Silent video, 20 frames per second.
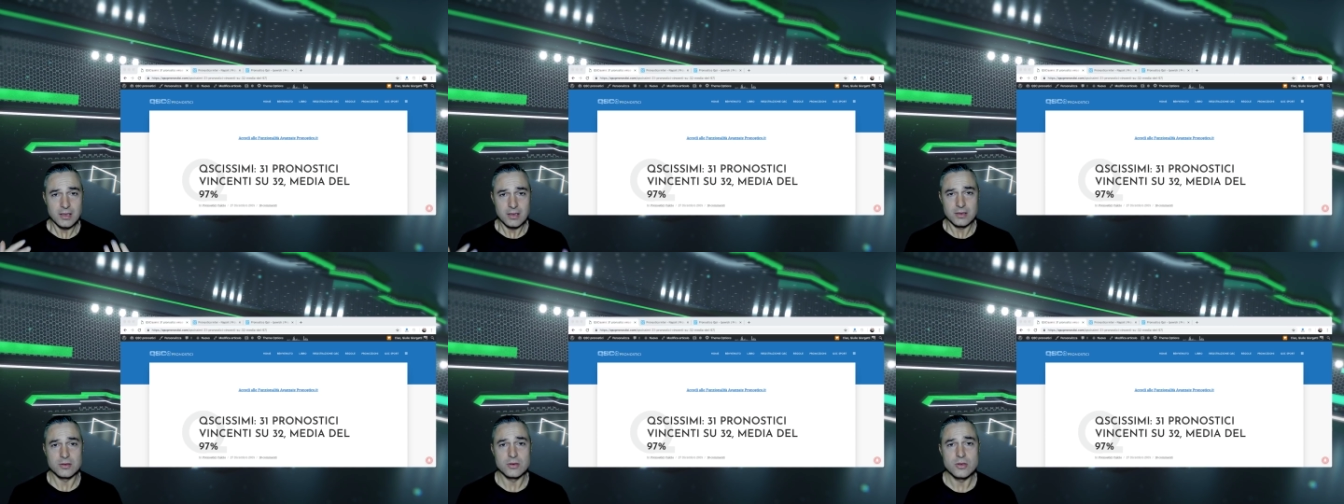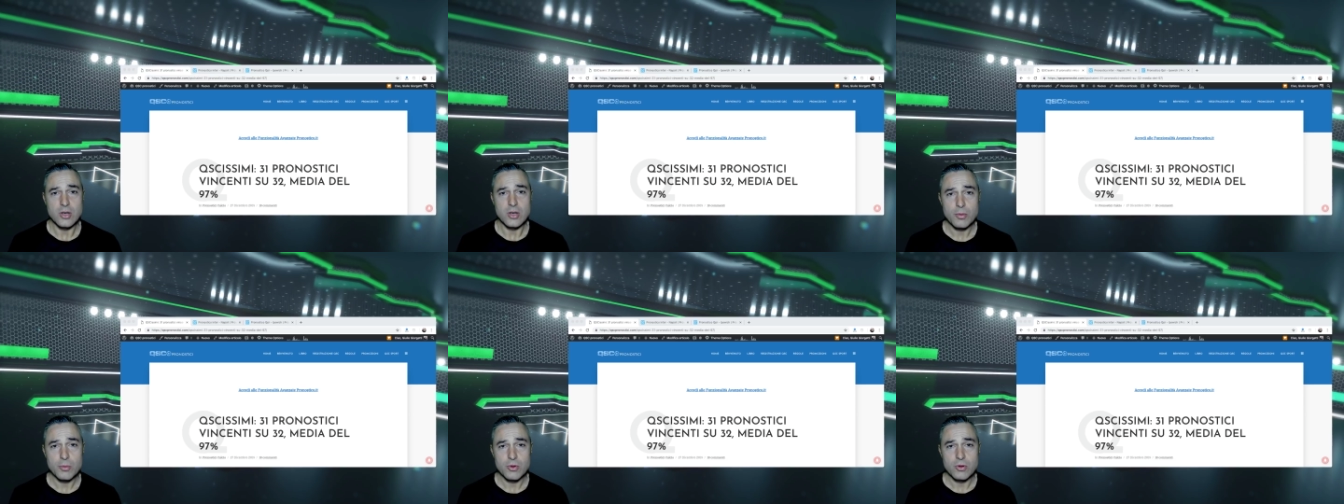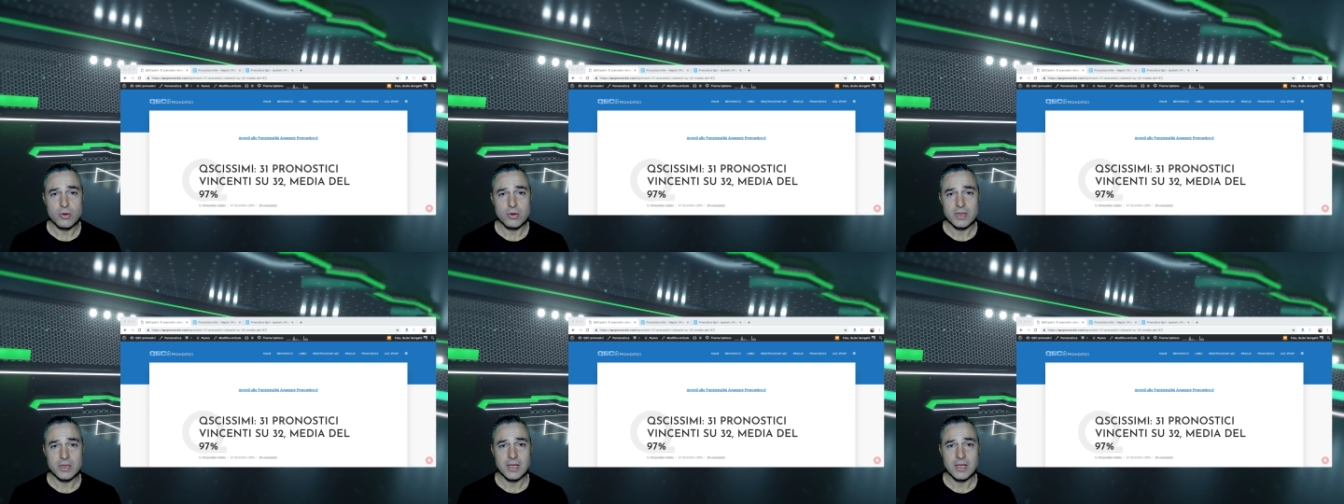
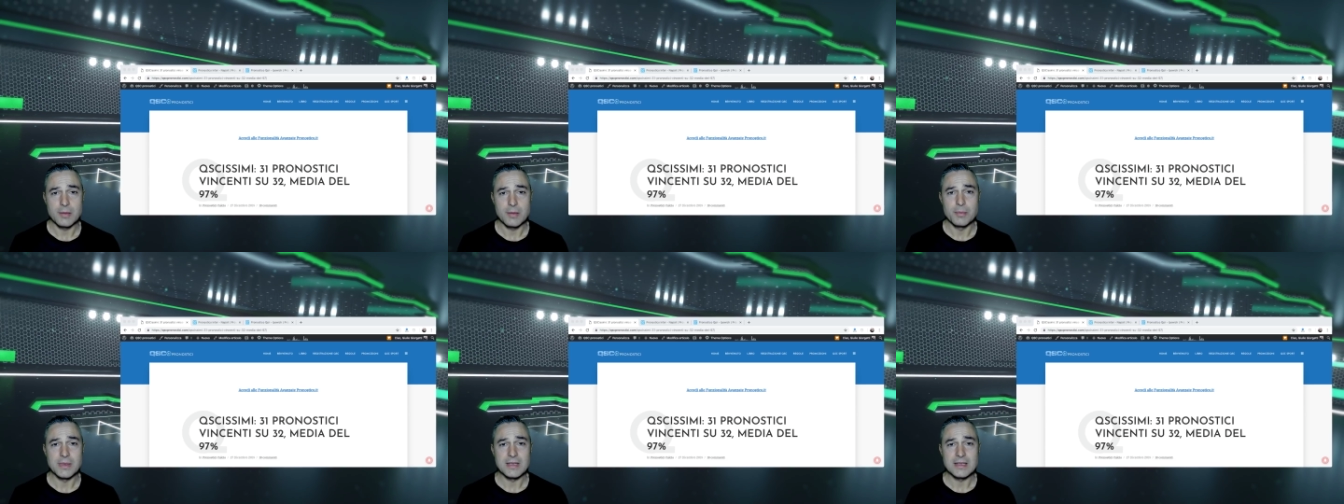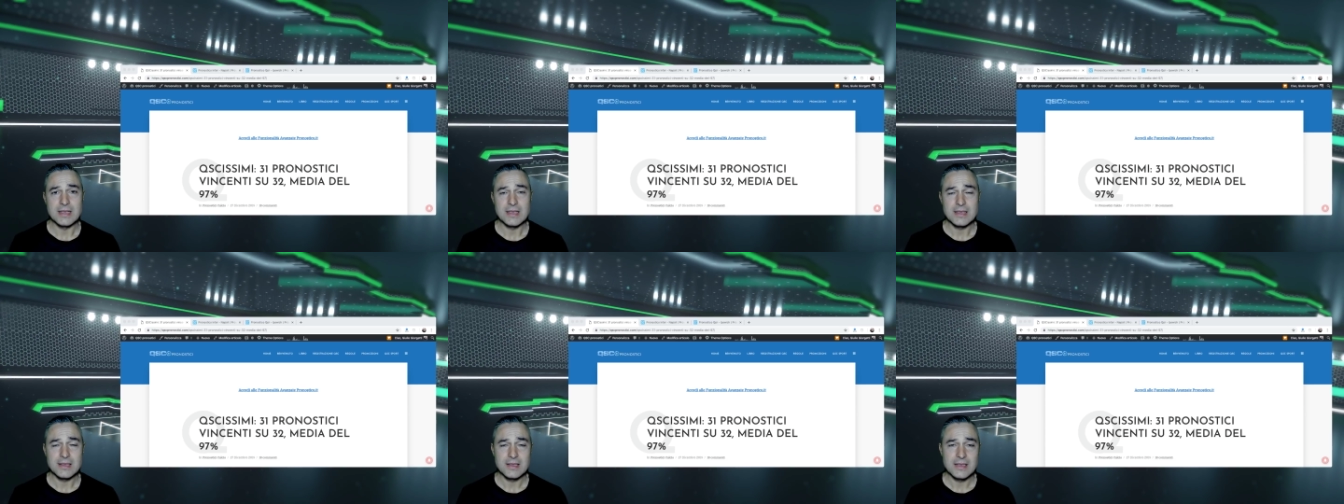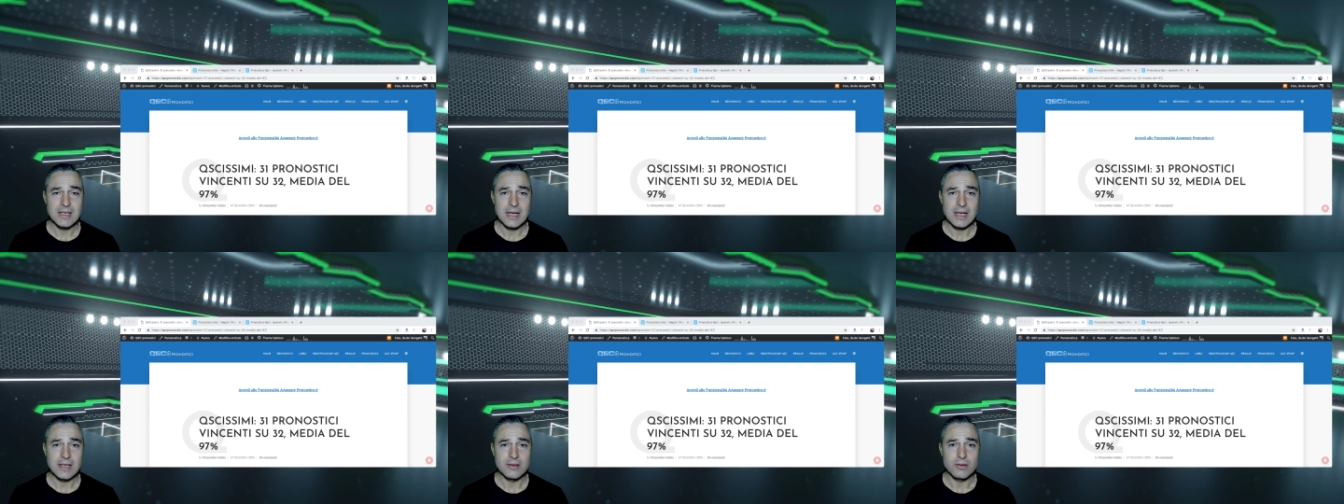dopo che per tanti
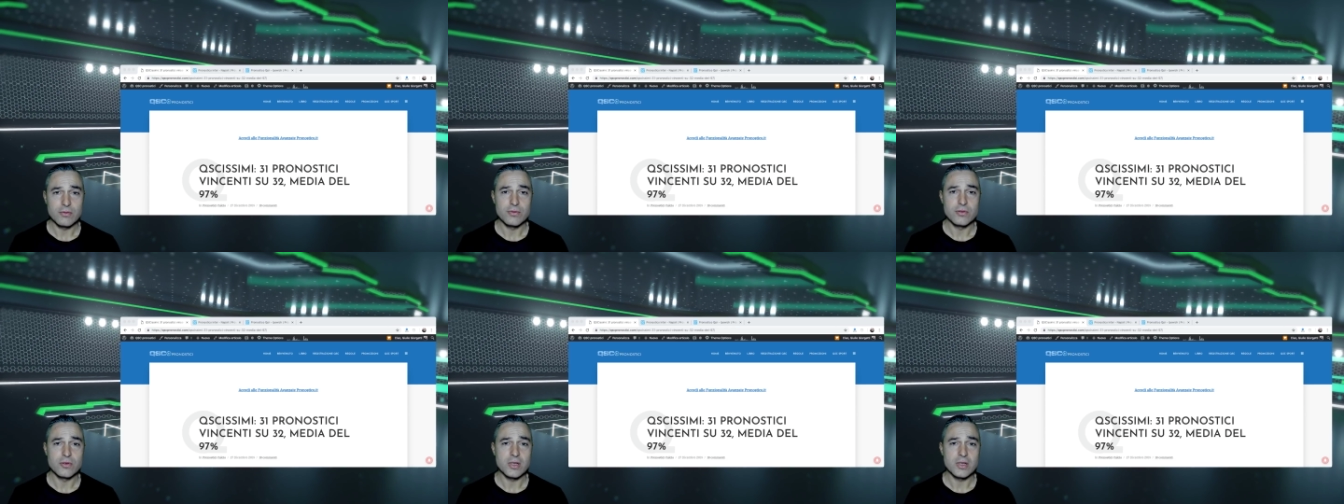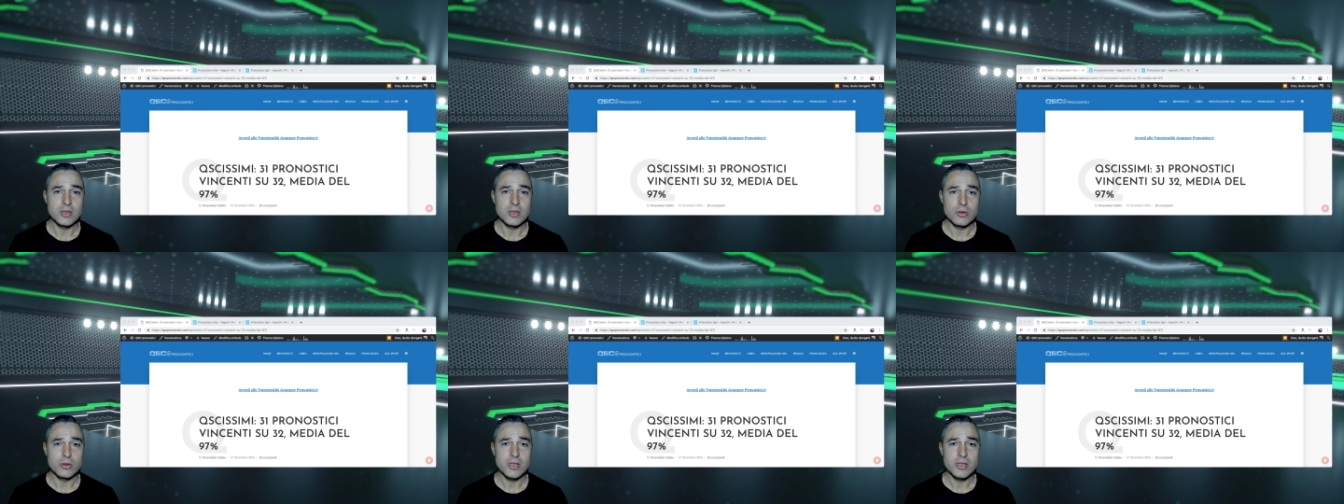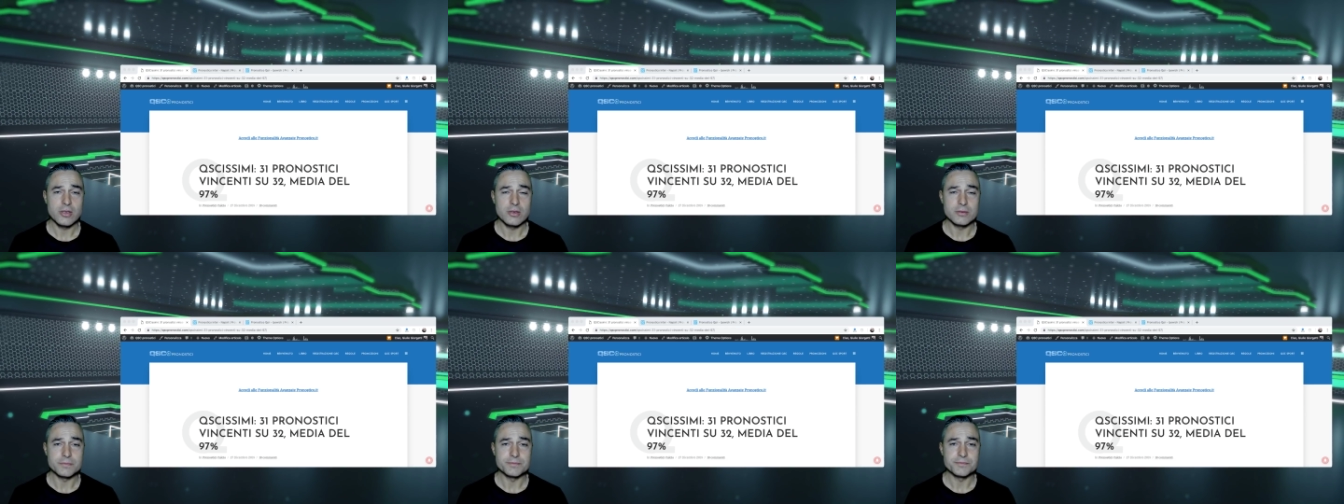anni ho fornito
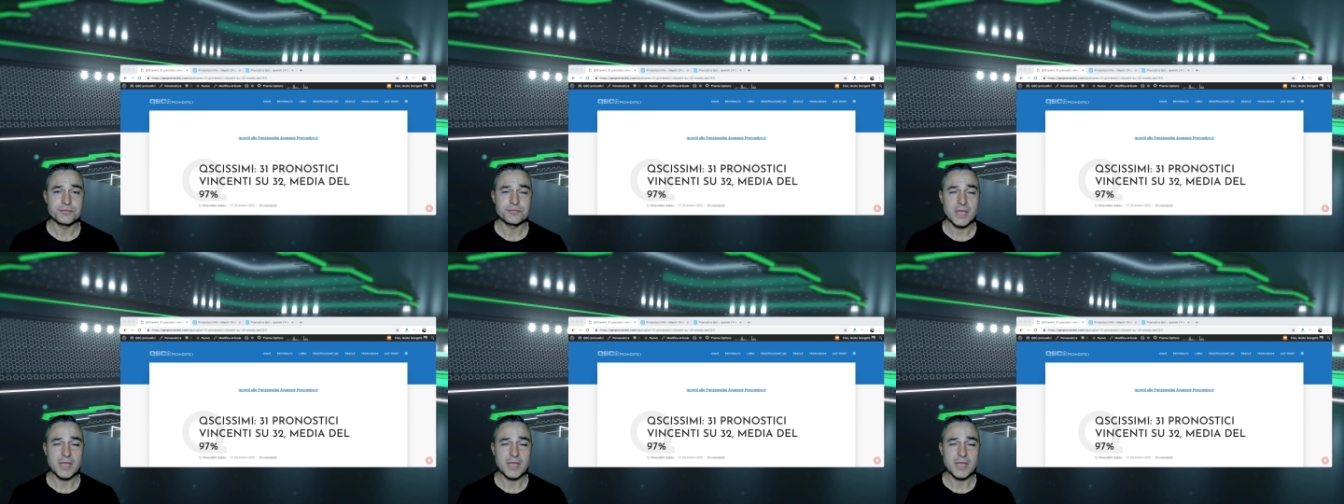io